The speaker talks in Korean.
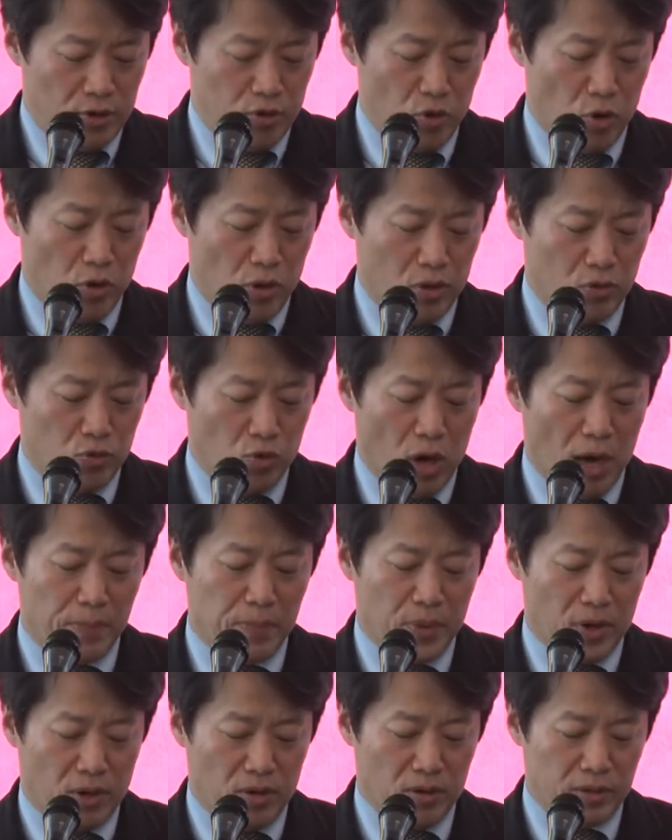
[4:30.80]

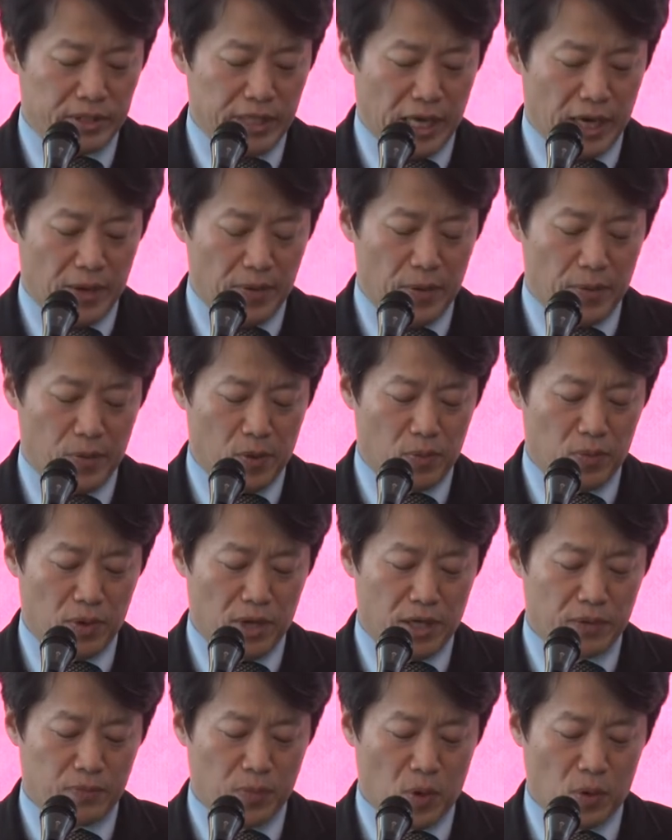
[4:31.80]
융합형 산업협력
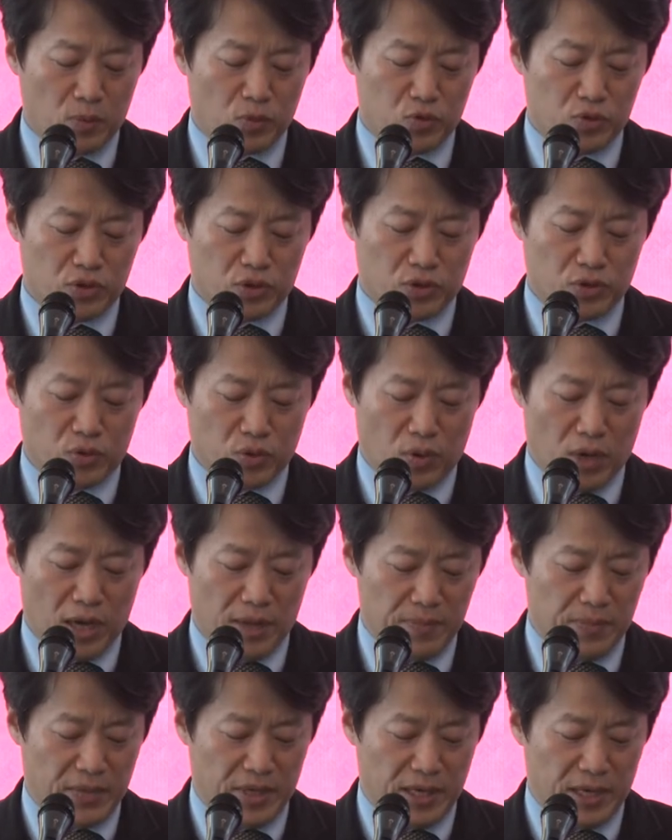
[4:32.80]
플랫폼 구축을
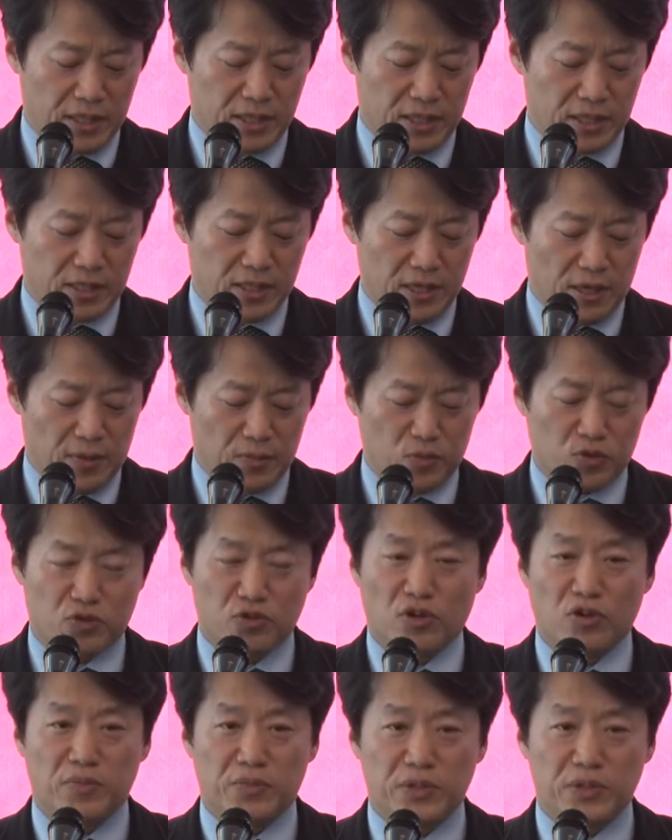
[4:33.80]
통한 미래지식 산업 육성을